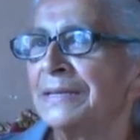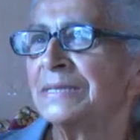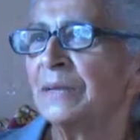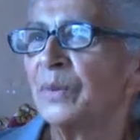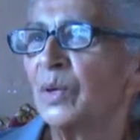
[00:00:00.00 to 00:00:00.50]

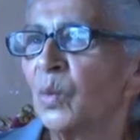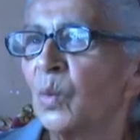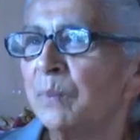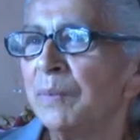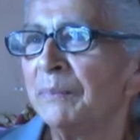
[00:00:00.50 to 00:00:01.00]
Se
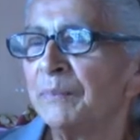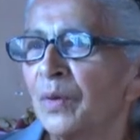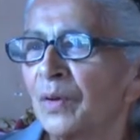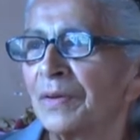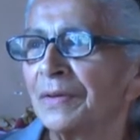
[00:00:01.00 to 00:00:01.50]
preocupa
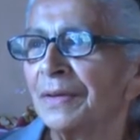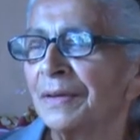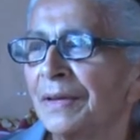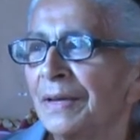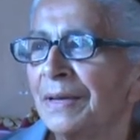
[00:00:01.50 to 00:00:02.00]
por
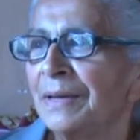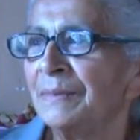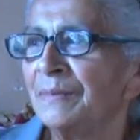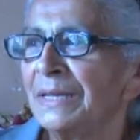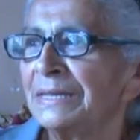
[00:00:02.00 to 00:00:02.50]

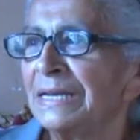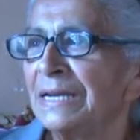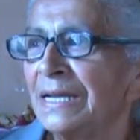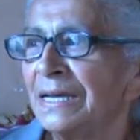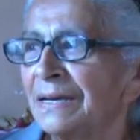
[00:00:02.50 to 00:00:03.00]
eh,
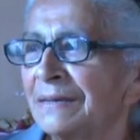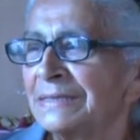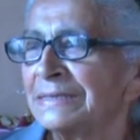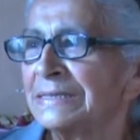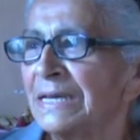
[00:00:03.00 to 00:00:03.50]

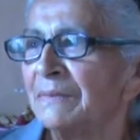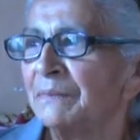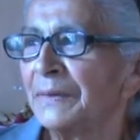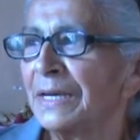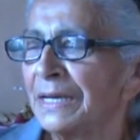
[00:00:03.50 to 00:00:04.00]
mantener
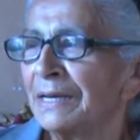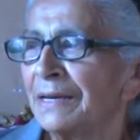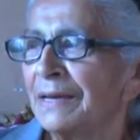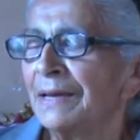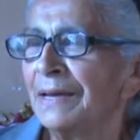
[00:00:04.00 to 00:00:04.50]
siempre
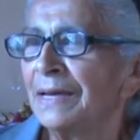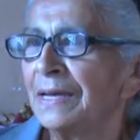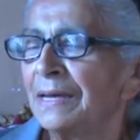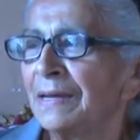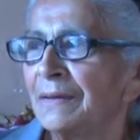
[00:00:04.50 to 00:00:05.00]

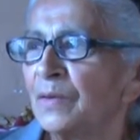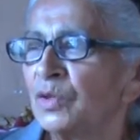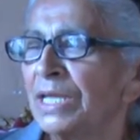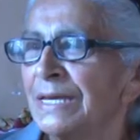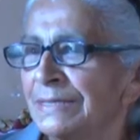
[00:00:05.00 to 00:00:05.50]
eh,
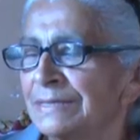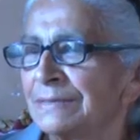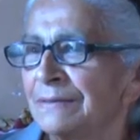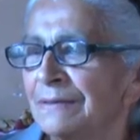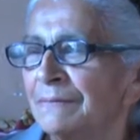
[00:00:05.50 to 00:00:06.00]
los
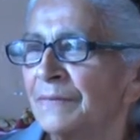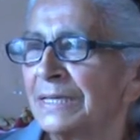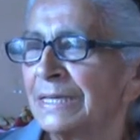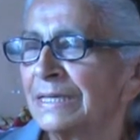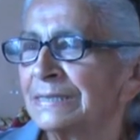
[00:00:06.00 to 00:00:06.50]
días, ¿verdad?